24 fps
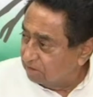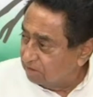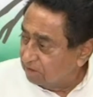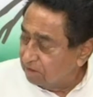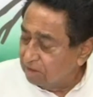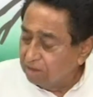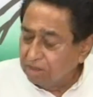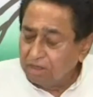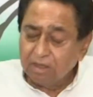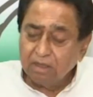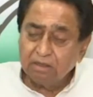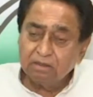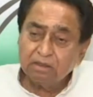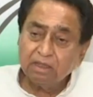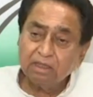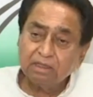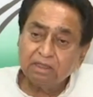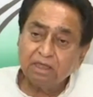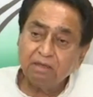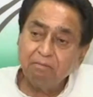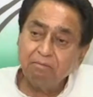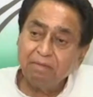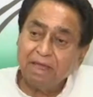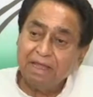हाँ,
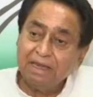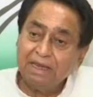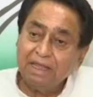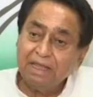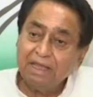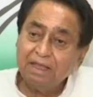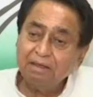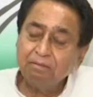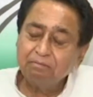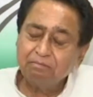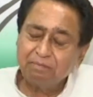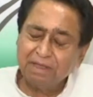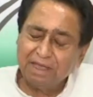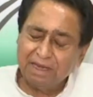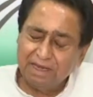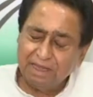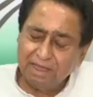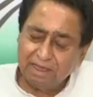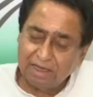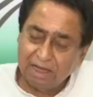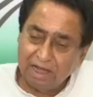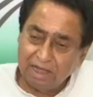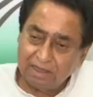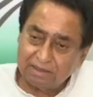देखिए मैंने
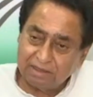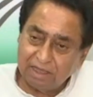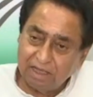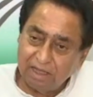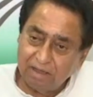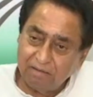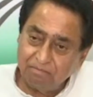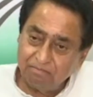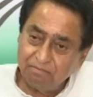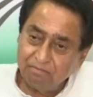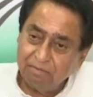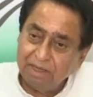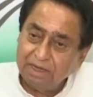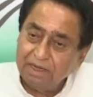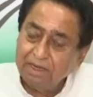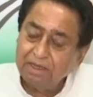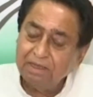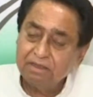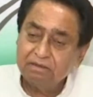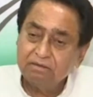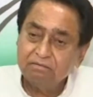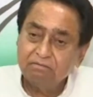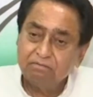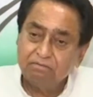पहले कहा था
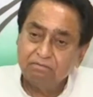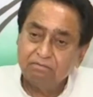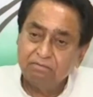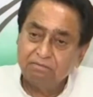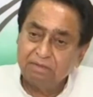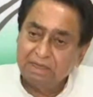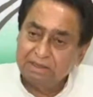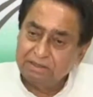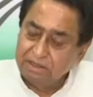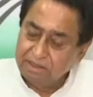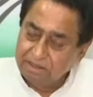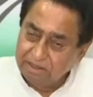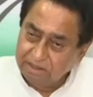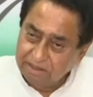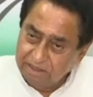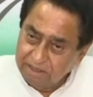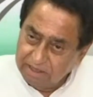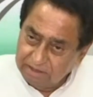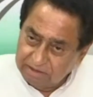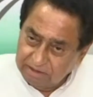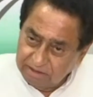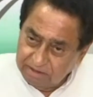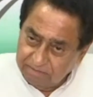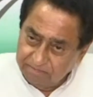मैंने मैं दिल्ली
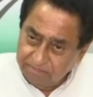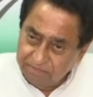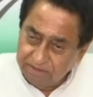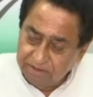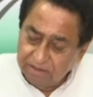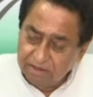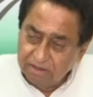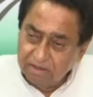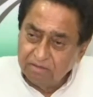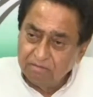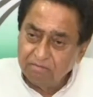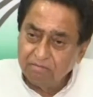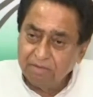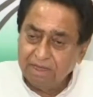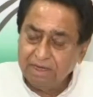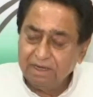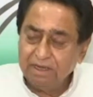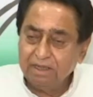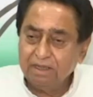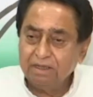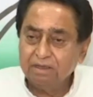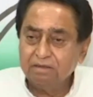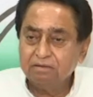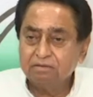गया था
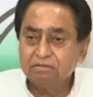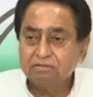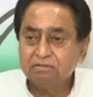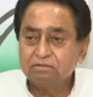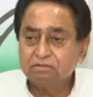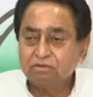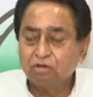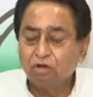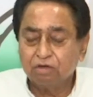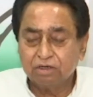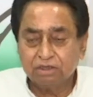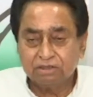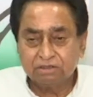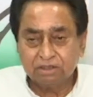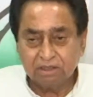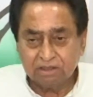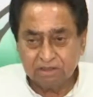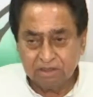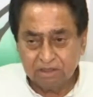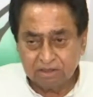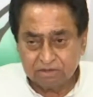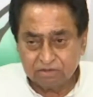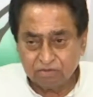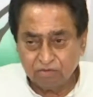मैंने कांग्रेस
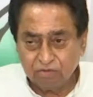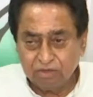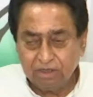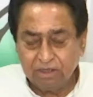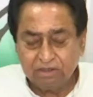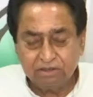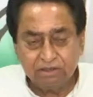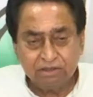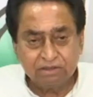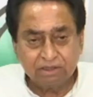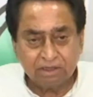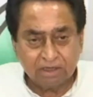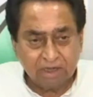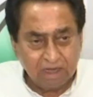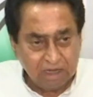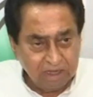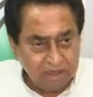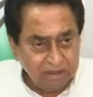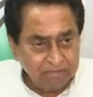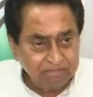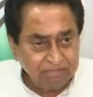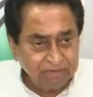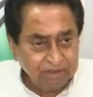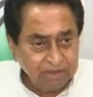अध्यक्ष सोनिया जी से
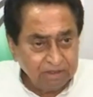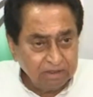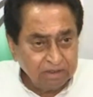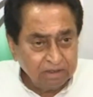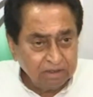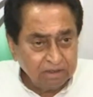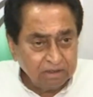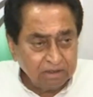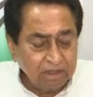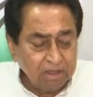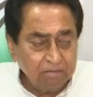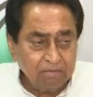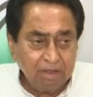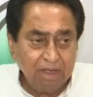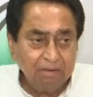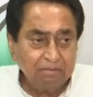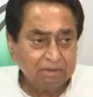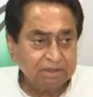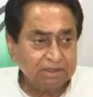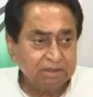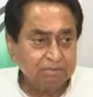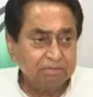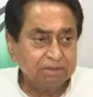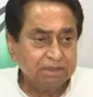कहा कि मैं
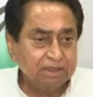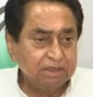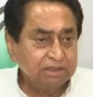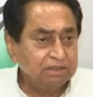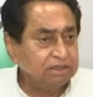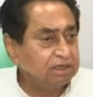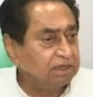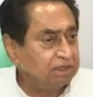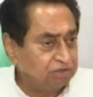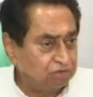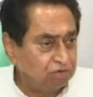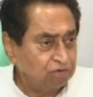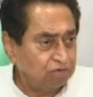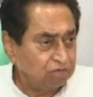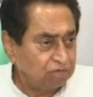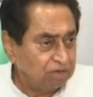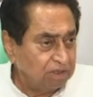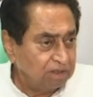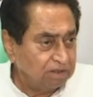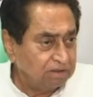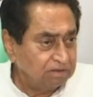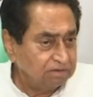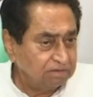मध्य प्रदेश नहीं छोड़ूंगा